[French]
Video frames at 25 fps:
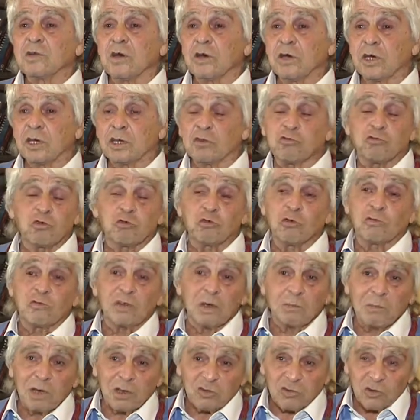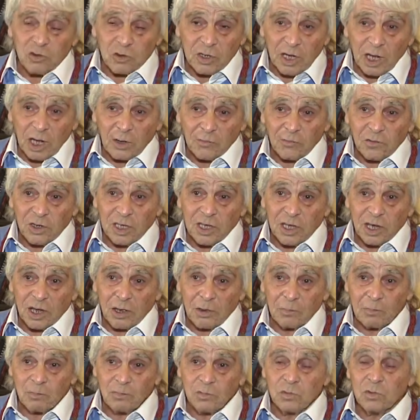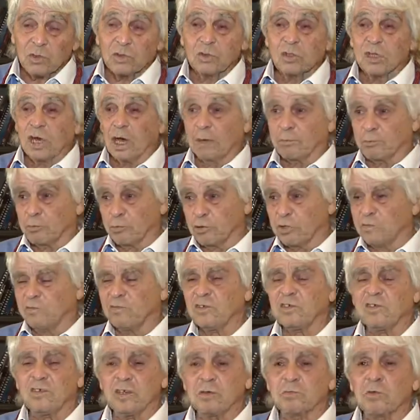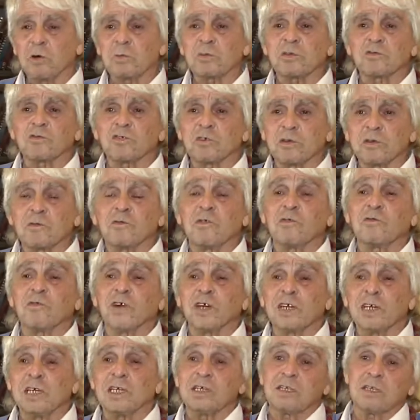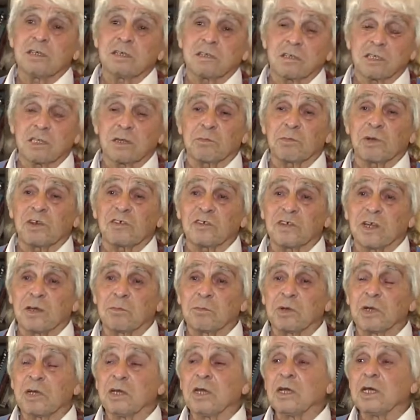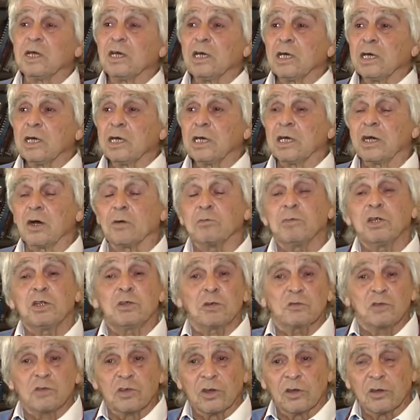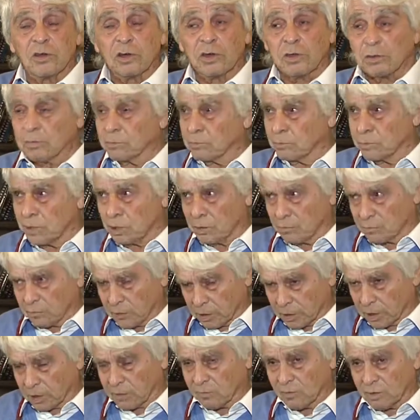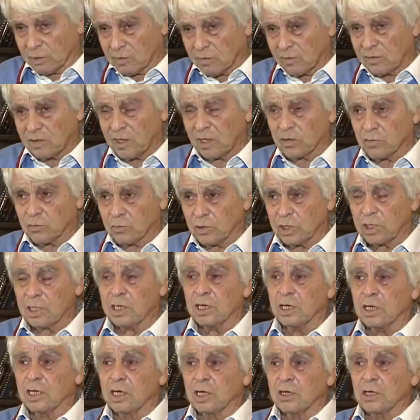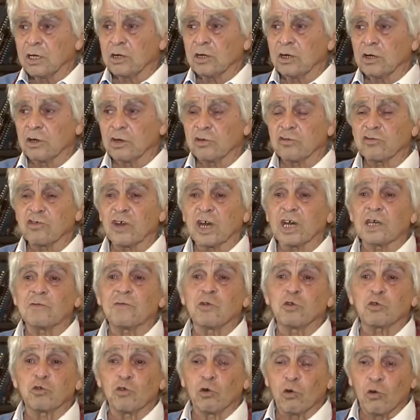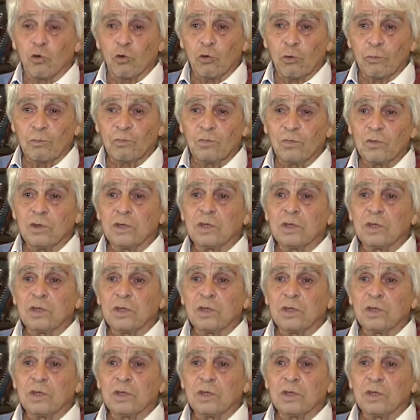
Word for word: et je deviens marchand d'art africain, un peu difficilement parce que j'avais fait faillite, et c'était pas simple. Et en, 1997, oui, euh, j'arrive au Togo,